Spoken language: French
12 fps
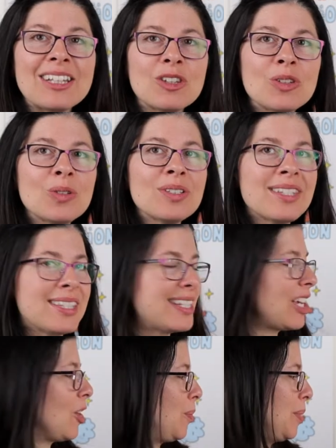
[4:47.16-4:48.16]
à toutes
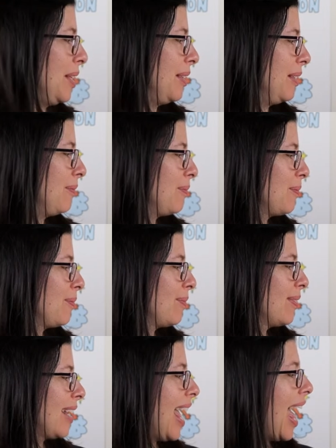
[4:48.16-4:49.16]
ses copines.
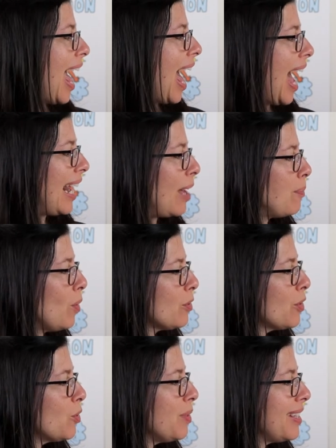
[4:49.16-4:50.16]
À la
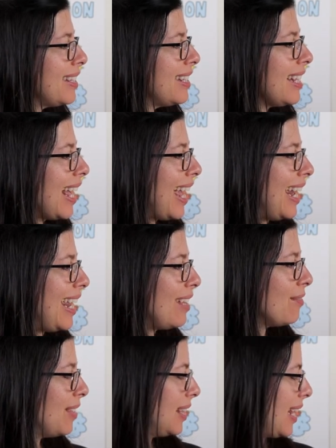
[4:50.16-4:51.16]
pause du midi, elle
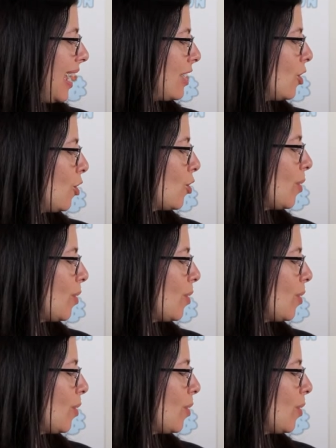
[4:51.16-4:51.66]
l'invite à se